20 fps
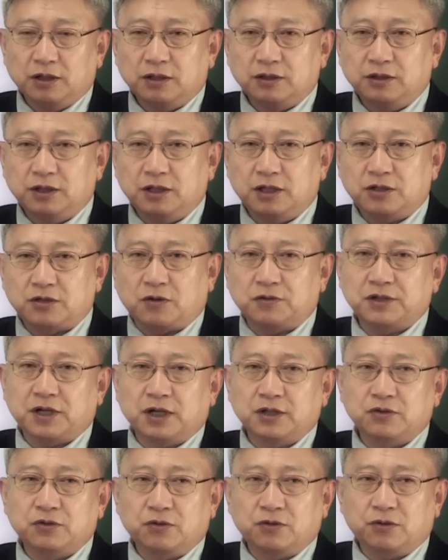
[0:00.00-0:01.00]
근데 이게
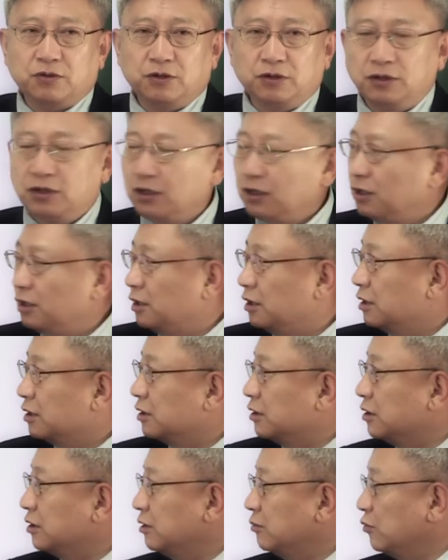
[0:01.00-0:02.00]
정상적으로는
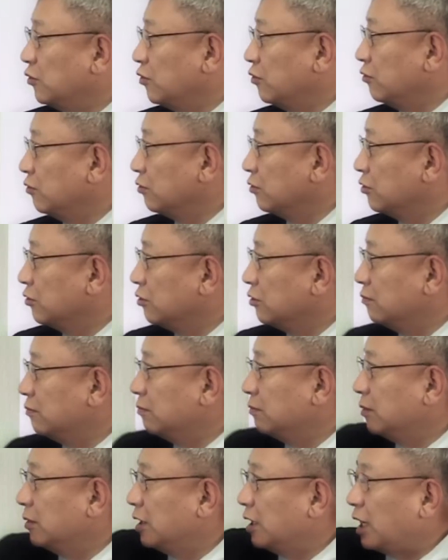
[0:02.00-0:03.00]
큰
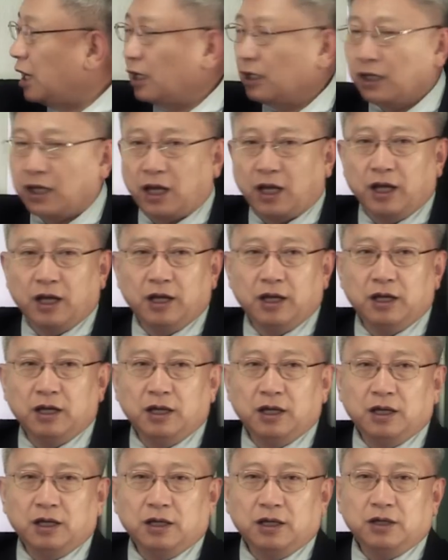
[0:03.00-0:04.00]
모눈금 한 개,
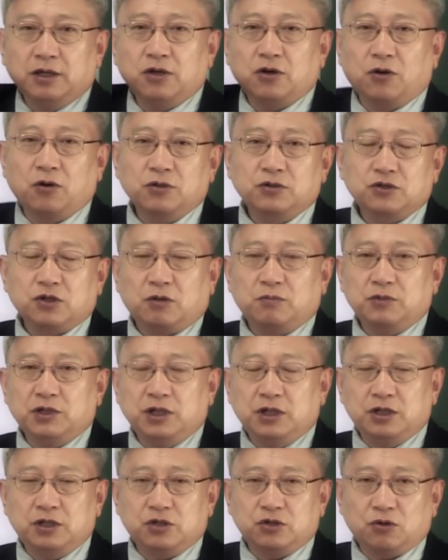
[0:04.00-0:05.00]

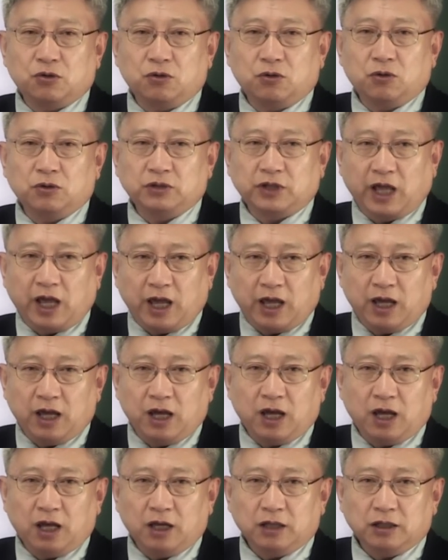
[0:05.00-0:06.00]
0.2초
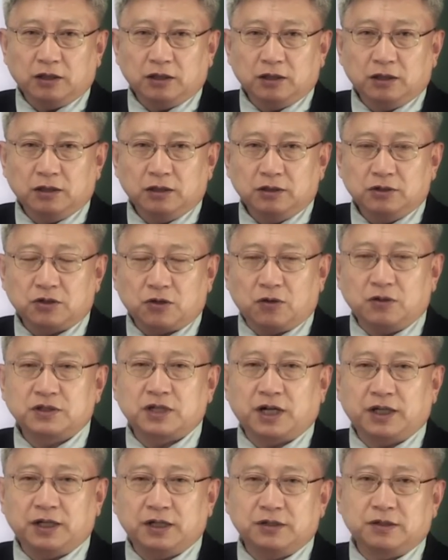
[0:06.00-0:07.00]
내에
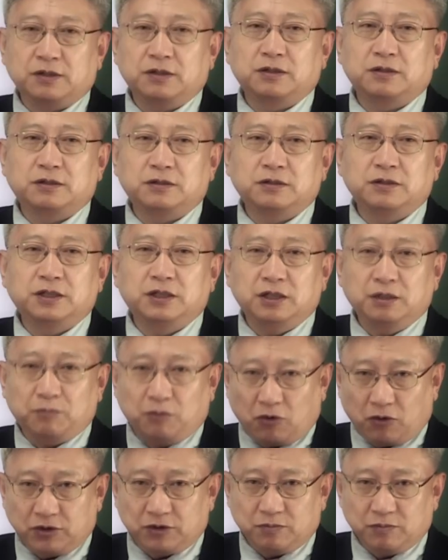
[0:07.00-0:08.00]
정상인에서는 그 일이
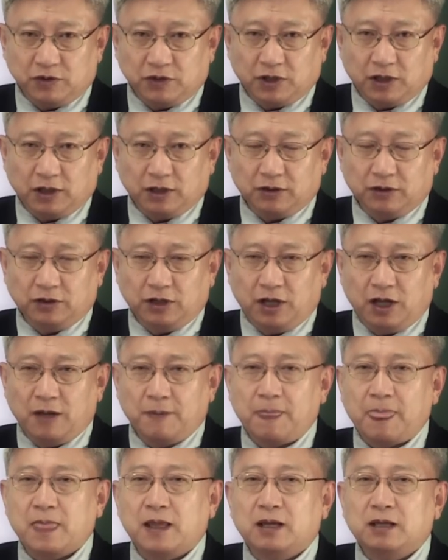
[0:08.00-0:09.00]
벌어집니다. 그런데
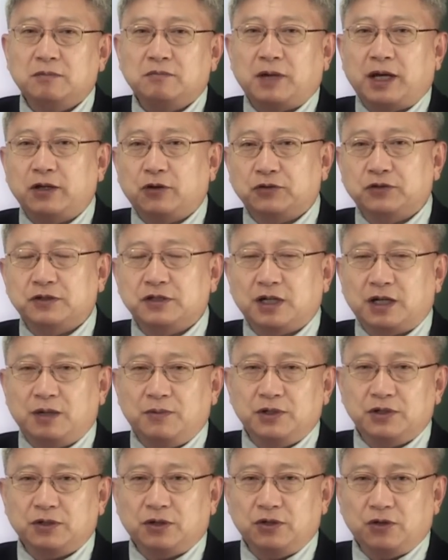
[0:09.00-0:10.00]
만일 어떤
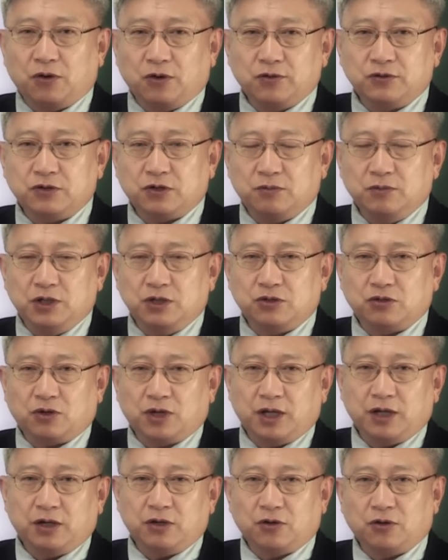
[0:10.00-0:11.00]
사람에서 0.2초가
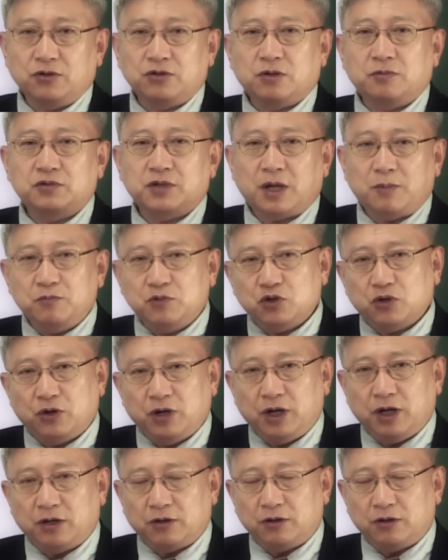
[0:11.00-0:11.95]
아니라 0.3초에